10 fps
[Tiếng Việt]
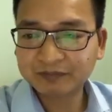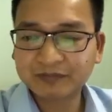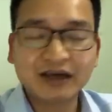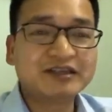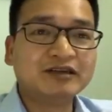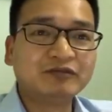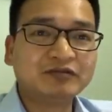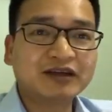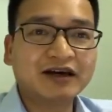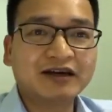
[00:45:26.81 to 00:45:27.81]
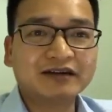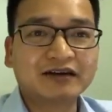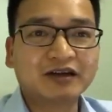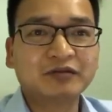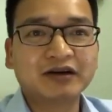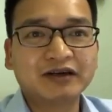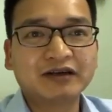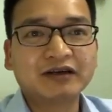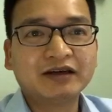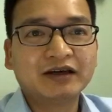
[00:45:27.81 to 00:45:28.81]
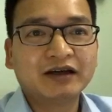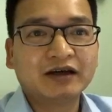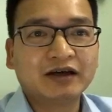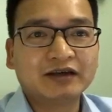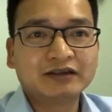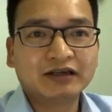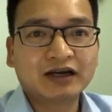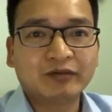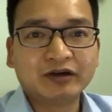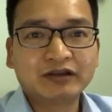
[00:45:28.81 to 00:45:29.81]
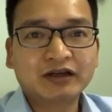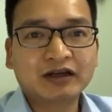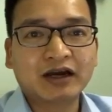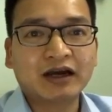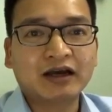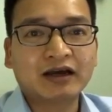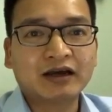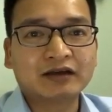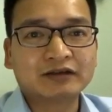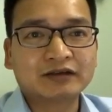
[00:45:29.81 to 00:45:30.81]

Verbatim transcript: livestream của chúng ta được kết thúc ở đây à, xin cảm ơn tất cả à,